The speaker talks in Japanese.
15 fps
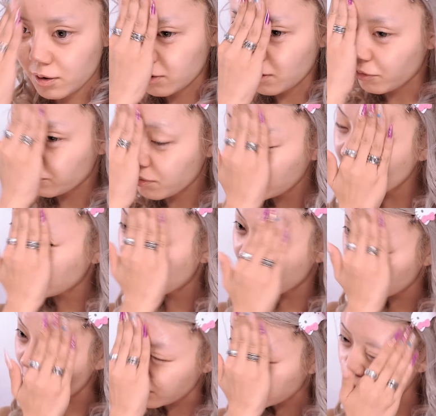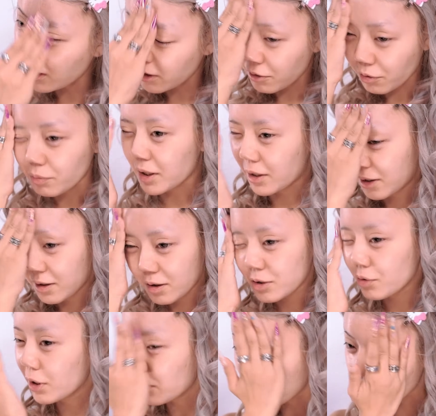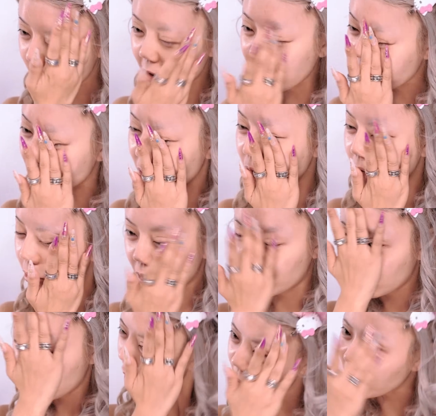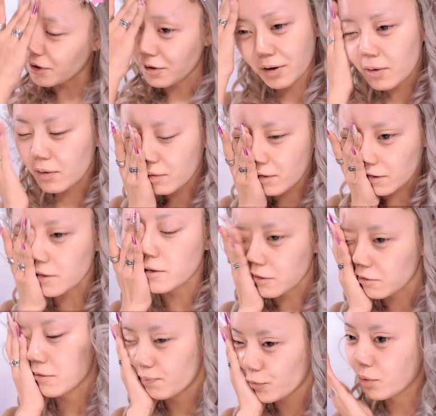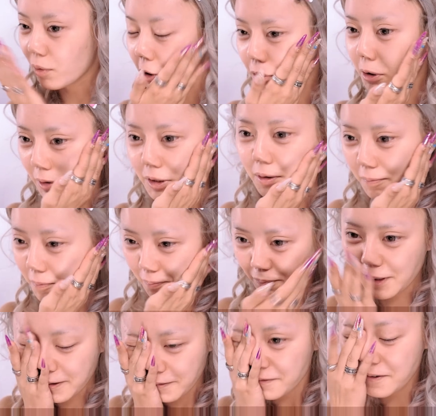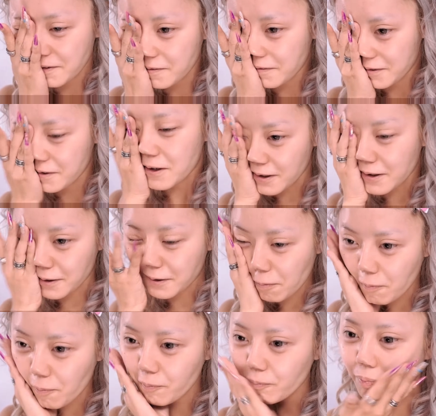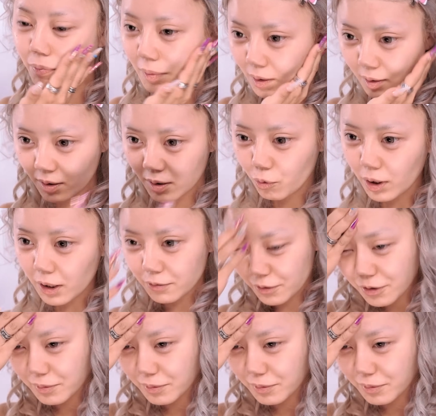両方とも水分が足りなさすぎると乾燥しちゃうしテカっちゃうので、両方に水分を与えてあげて化粧崩れを防止します。